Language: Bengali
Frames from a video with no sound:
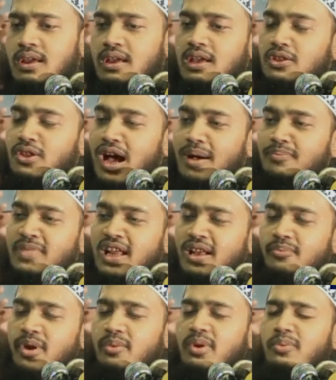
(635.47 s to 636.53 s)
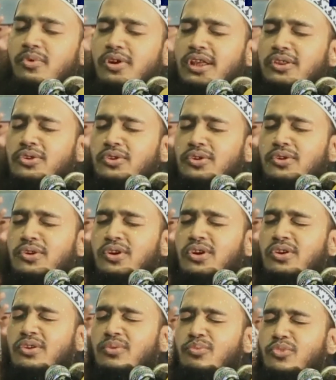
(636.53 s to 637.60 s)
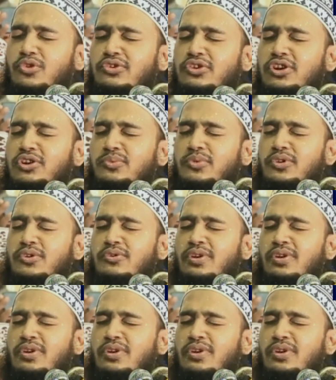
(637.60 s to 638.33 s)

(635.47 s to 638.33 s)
কিন্তু আপনারা ভেবে বলেন তো মূর্তির উপর